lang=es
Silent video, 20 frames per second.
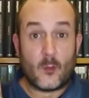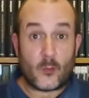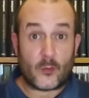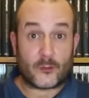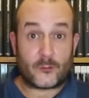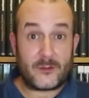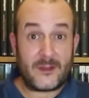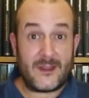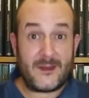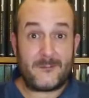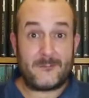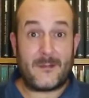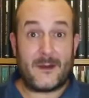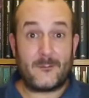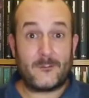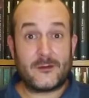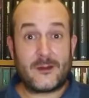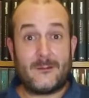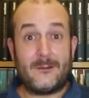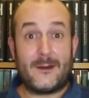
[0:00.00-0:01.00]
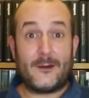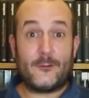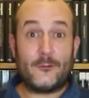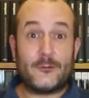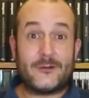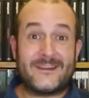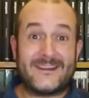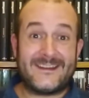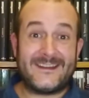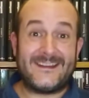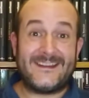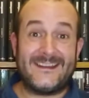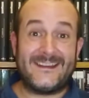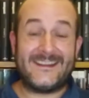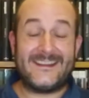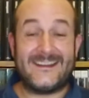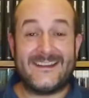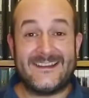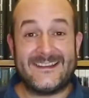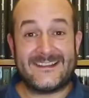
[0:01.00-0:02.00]
Pues bien, vamos a hablaros
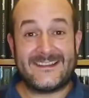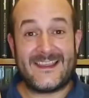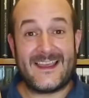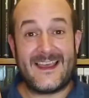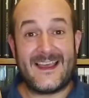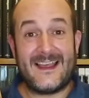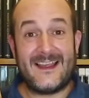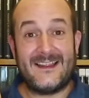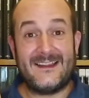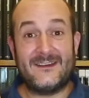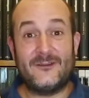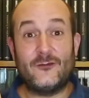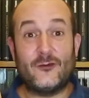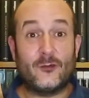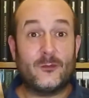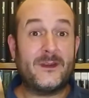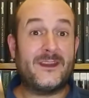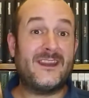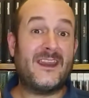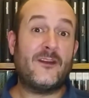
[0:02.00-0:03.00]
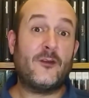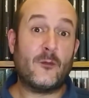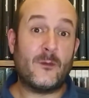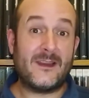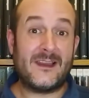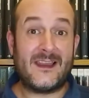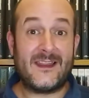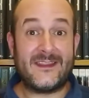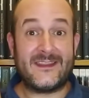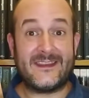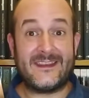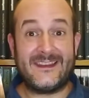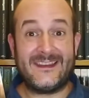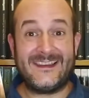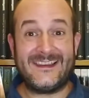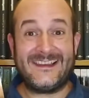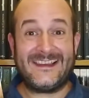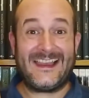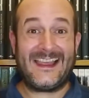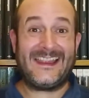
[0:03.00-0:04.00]
de esta novena novela
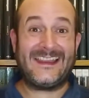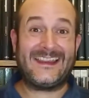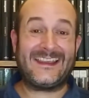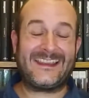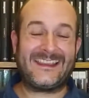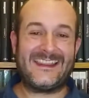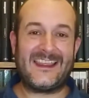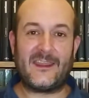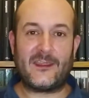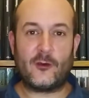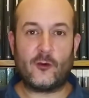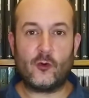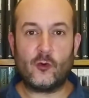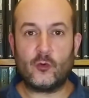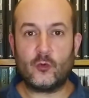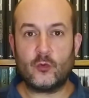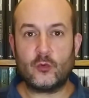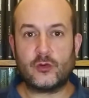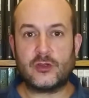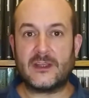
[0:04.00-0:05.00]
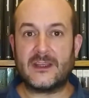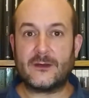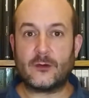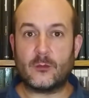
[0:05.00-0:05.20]
de La herejía de Horus, ¿eh?